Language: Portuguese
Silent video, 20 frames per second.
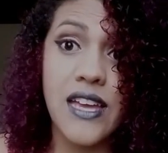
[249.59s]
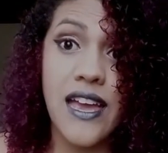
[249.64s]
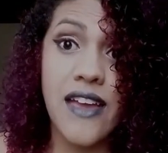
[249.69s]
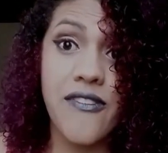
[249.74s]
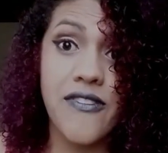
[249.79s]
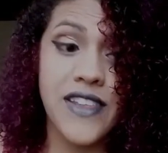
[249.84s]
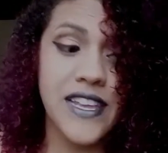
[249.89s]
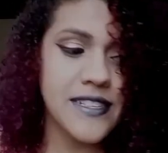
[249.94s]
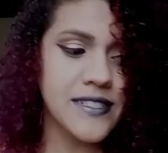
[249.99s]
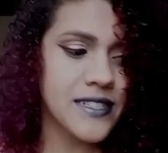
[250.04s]

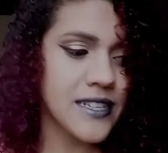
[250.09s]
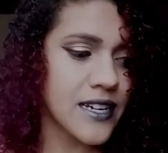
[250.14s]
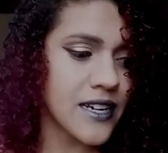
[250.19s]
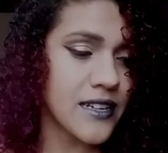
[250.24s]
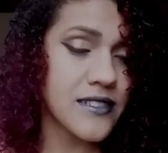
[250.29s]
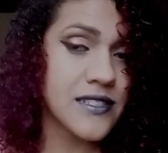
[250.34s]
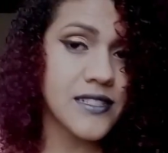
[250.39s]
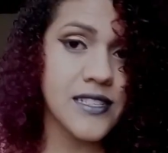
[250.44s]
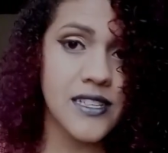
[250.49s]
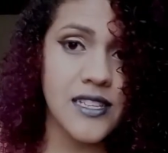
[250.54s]

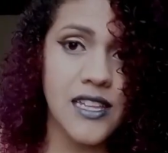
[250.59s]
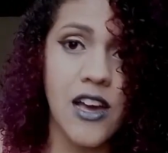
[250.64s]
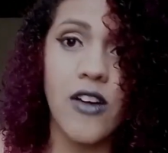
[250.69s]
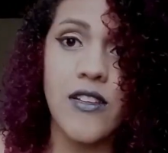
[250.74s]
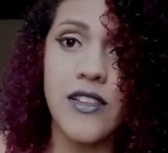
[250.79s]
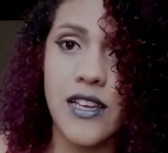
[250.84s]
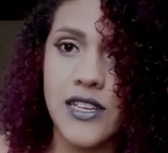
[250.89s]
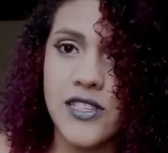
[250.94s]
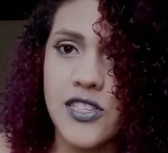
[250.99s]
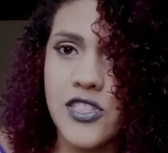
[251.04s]
refrescância na
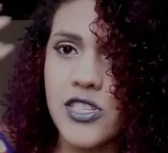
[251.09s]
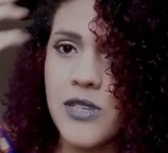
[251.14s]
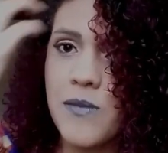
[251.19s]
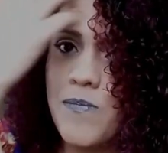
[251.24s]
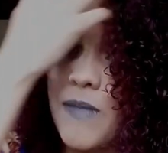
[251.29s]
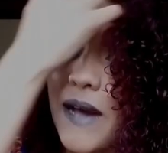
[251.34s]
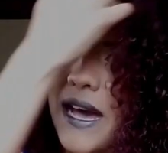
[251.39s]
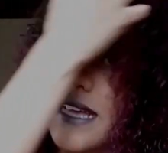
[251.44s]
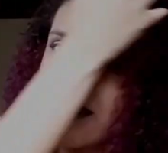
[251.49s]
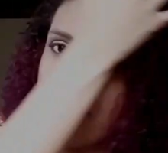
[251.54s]
hora que a gente
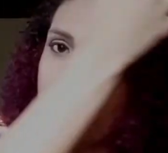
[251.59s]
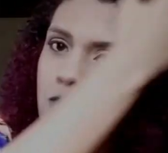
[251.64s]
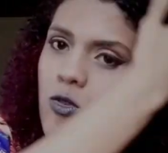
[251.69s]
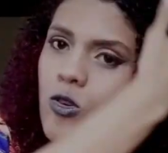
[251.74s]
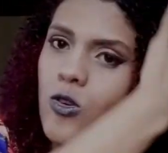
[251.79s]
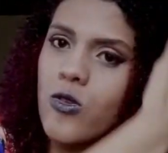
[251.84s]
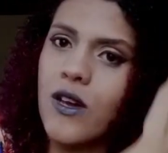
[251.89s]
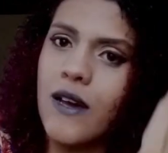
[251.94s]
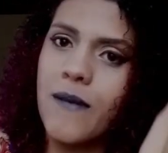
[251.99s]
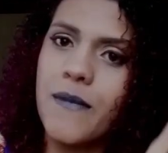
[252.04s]
passa no
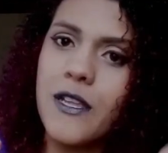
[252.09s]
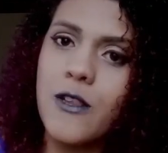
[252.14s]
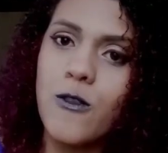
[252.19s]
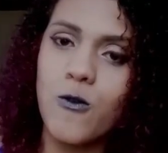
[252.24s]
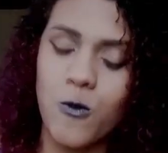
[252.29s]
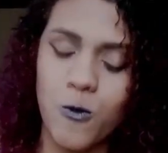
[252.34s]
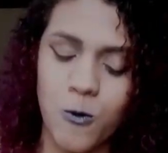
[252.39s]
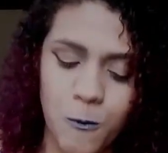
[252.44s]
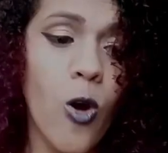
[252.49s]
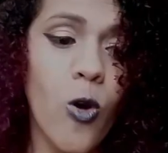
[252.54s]
couro
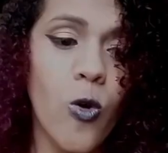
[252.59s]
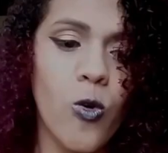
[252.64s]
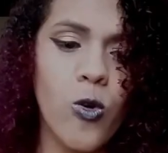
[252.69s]
cabeludo.